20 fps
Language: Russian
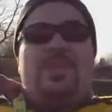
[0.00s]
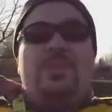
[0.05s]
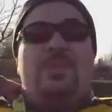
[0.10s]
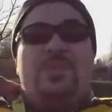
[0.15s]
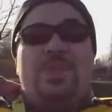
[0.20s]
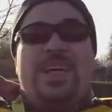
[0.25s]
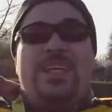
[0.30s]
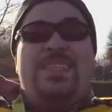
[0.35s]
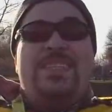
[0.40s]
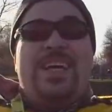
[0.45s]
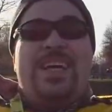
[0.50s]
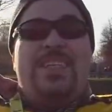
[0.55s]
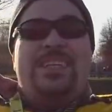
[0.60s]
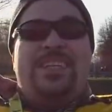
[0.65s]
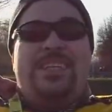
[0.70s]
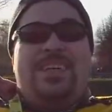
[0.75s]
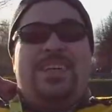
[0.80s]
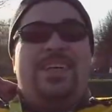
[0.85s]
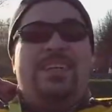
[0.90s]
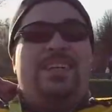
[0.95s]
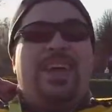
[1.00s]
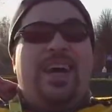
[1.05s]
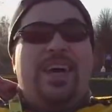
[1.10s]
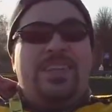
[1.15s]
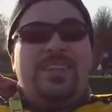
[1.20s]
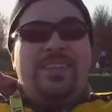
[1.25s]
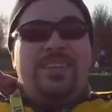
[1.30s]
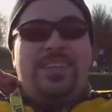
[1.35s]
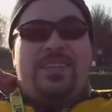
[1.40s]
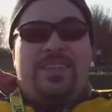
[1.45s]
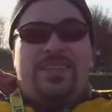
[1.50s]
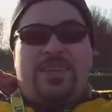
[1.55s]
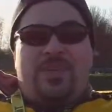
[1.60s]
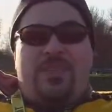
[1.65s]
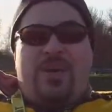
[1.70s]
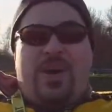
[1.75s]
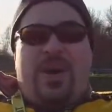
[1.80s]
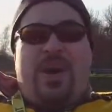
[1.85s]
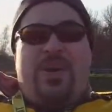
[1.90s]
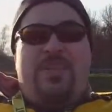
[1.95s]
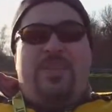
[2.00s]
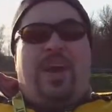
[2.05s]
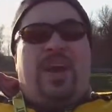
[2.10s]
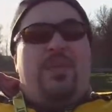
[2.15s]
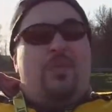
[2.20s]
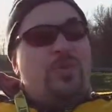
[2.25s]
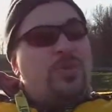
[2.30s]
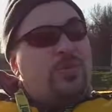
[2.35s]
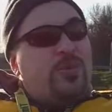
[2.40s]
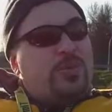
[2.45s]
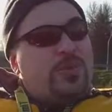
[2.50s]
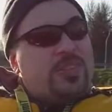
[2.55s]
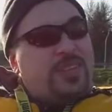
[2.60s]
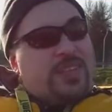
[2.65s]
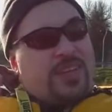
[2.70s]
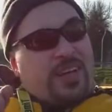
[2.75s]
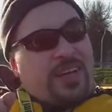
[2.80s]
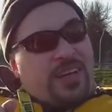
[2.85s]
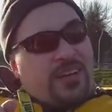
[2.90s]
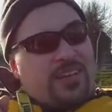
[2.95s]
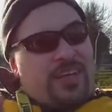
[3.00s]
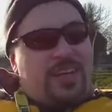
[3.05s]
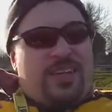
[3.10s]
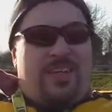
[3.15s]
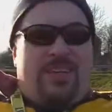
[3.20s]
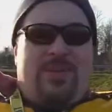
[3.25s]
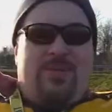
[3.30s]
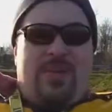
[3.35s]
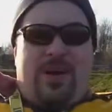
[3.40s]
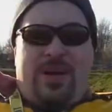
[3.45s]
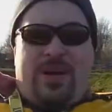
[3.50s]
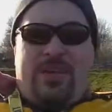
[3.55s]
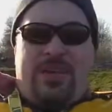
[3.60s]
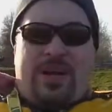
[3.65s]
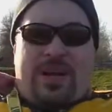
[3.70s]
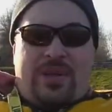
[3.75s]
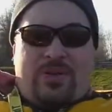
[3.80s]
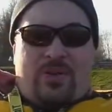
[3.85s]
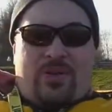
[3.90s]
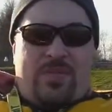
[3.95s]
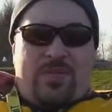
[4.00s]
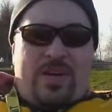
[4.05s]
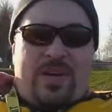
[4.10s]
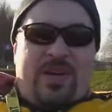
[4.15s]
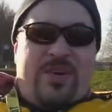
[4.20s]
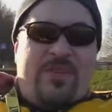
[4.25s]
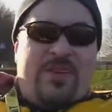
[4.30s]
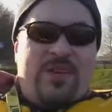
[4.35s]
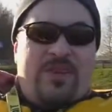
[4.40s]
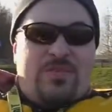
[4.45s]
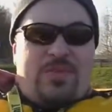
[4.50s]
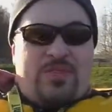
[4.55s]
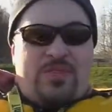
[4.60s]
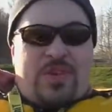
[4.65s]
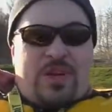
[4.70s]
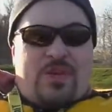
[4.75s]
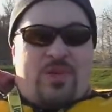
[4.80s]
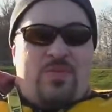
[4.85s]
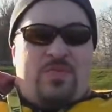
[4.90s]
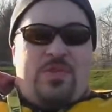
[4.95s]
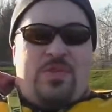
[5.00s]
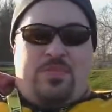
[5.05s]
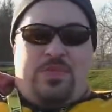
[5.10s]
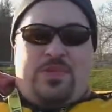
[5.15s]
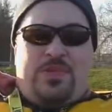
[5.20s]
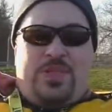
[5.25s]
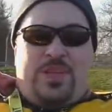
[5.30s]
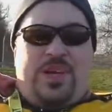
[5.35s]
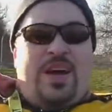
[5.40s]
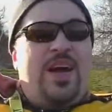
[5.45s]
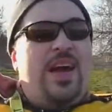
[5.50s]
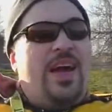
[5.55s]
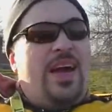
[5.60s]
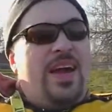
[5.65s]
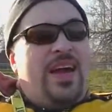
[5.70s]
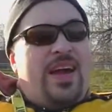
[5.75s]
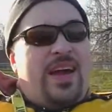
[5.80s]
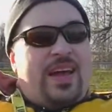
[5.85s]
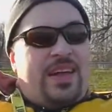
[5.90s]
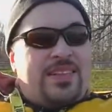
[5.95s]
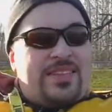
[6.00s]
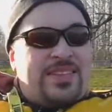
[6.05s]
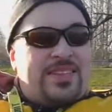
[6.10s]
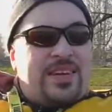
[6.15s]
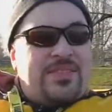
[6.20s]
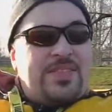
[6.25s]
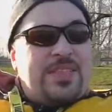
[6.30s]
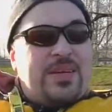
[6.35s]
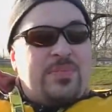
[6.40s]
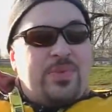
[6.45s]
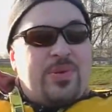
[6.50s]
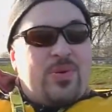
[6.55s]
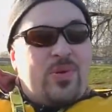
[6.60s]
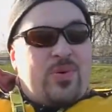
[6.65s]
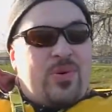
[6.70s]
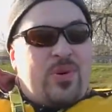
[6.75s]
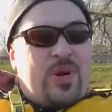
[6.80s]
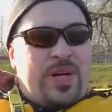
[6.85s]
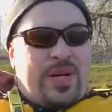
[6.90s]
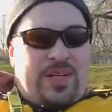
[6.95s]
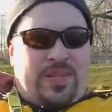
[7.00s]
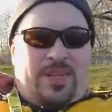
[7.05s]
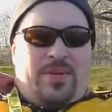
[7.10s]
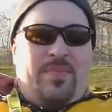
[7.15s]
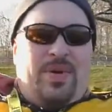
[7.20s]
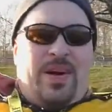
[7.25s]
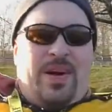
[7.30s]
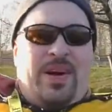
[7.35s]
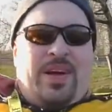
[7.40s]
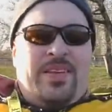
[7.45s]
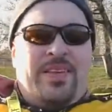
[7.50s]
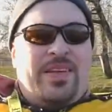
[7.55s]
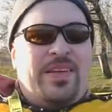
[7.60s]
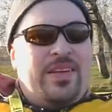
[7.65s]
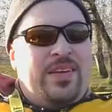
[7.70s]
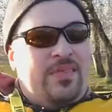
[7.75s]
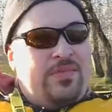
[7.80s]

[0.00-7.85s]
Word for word: Ну, на сайте это один катамаран, а вот тот секретный катамаран, о котором я говорил во втором выпуске, это совсем другой катамаран.